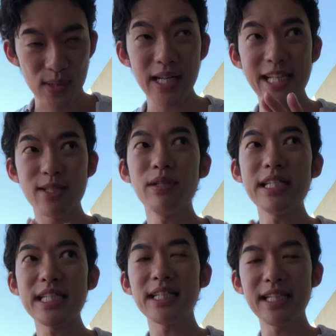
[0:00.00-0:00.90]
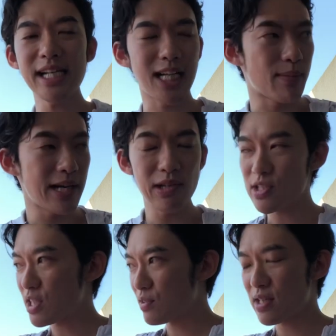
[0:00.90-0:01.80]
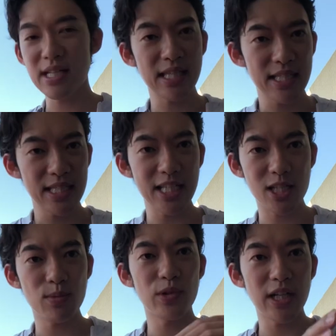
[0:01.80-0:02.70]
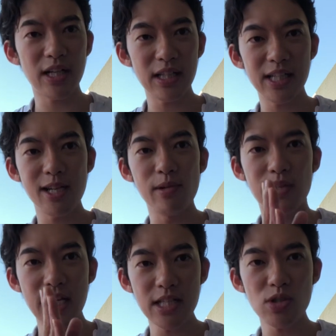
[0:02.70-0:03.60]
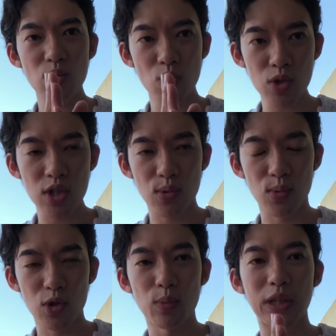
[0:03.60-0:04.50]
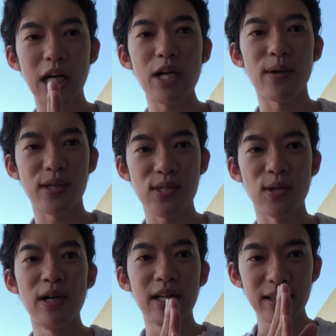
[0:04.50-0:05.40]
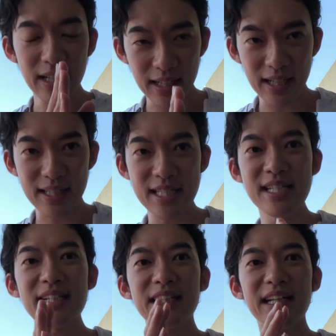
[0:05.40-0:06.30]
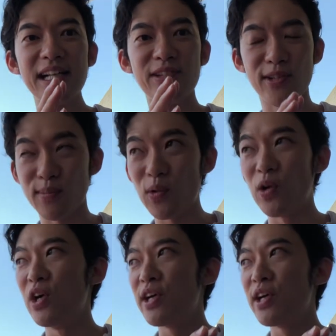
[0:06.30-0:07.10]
さらに自分に自信がないから周りをちゃんと観察して自分を客観的に見る現実を直視する能力も高いわけですよ。だから自信が高い人よりも